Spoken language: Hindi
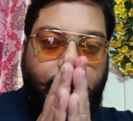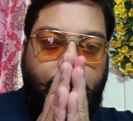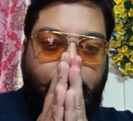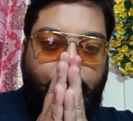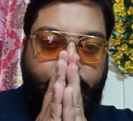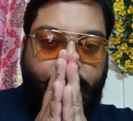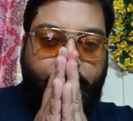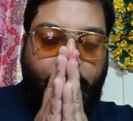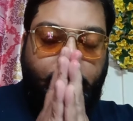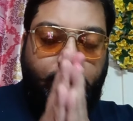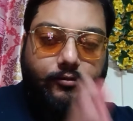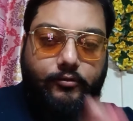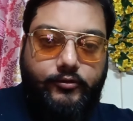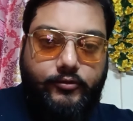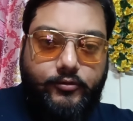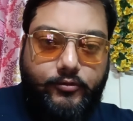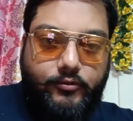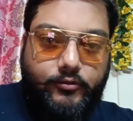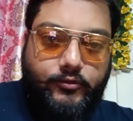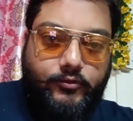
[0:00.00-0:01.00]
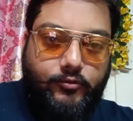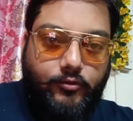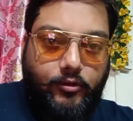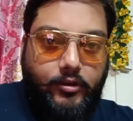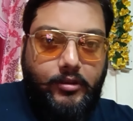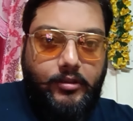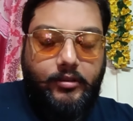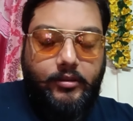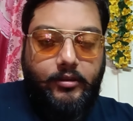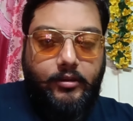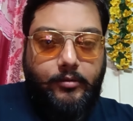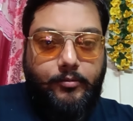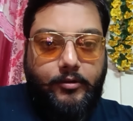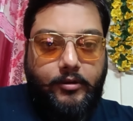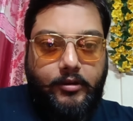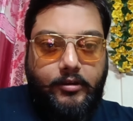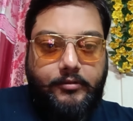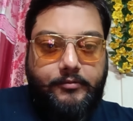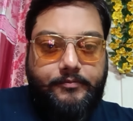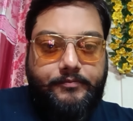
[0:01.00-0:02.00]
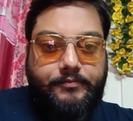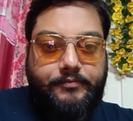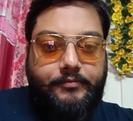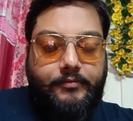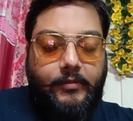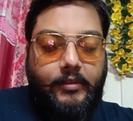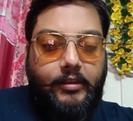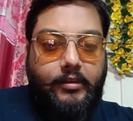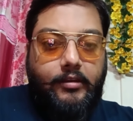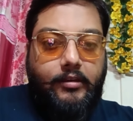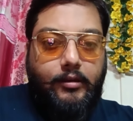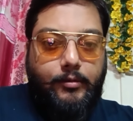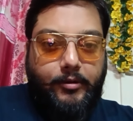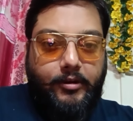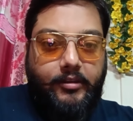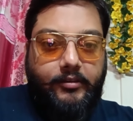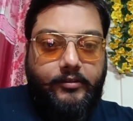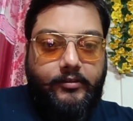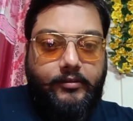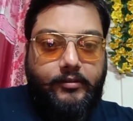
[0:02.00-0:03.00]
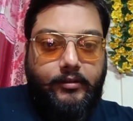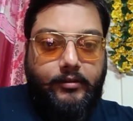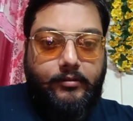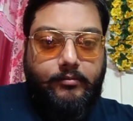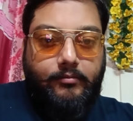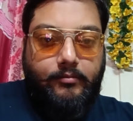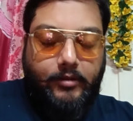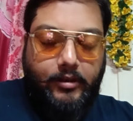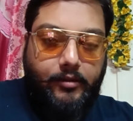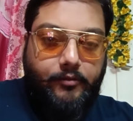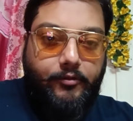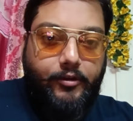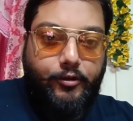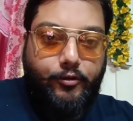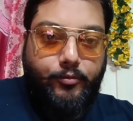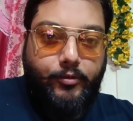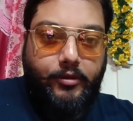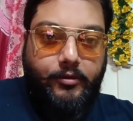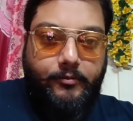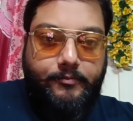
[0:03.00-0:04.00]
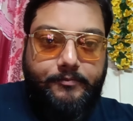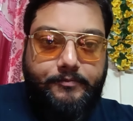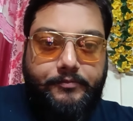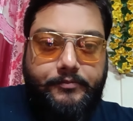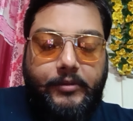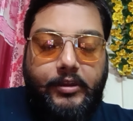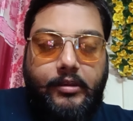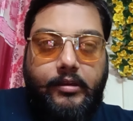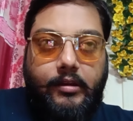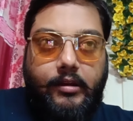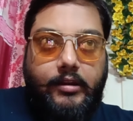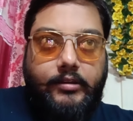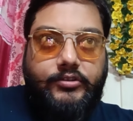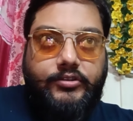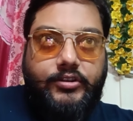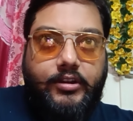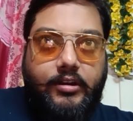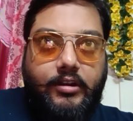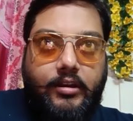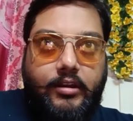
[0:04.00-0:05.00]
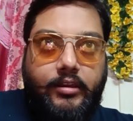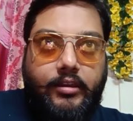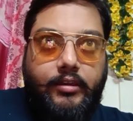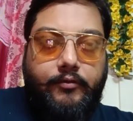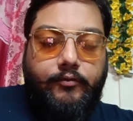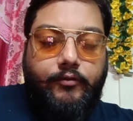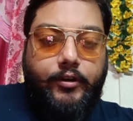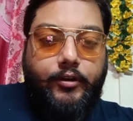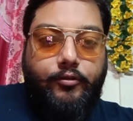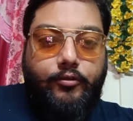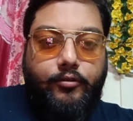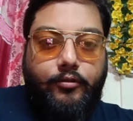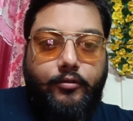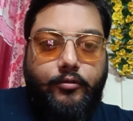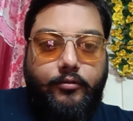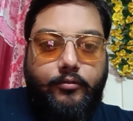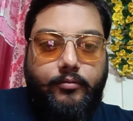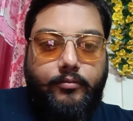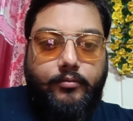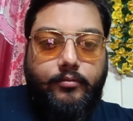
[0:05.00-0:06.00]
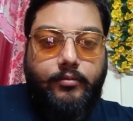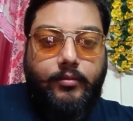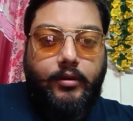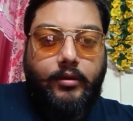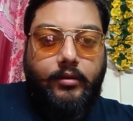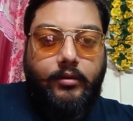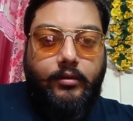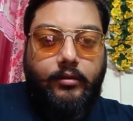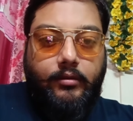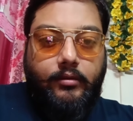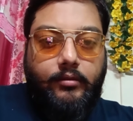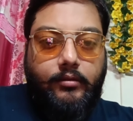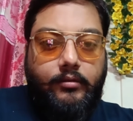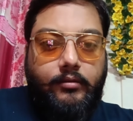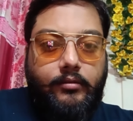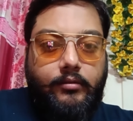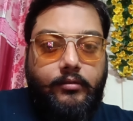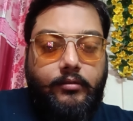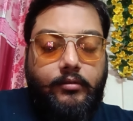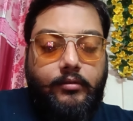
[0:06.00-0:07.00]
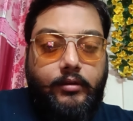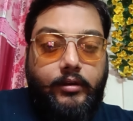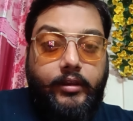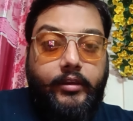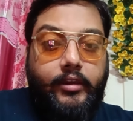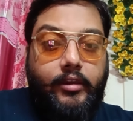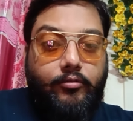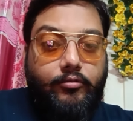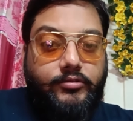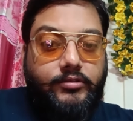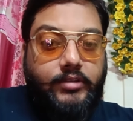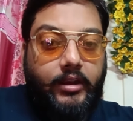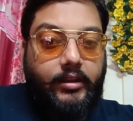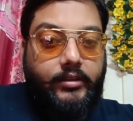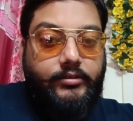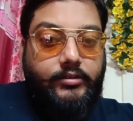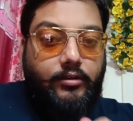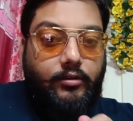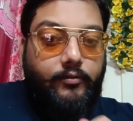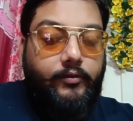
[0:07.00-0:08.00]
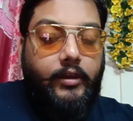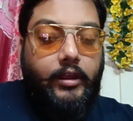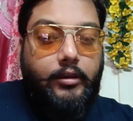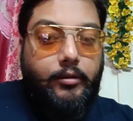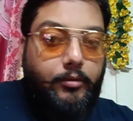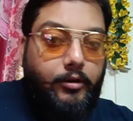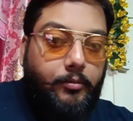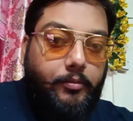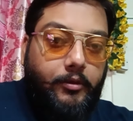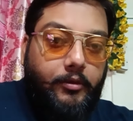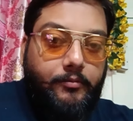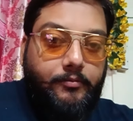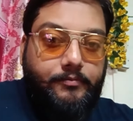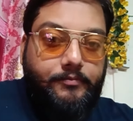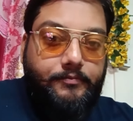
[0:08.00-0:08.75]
नमस्कार दोस्तों स्वागत है आपका हमारे इस नए वीडियो में आज का ये वीडियो मैं लेके आऊँ सेलेक्शन ऑफ कैलिबर पे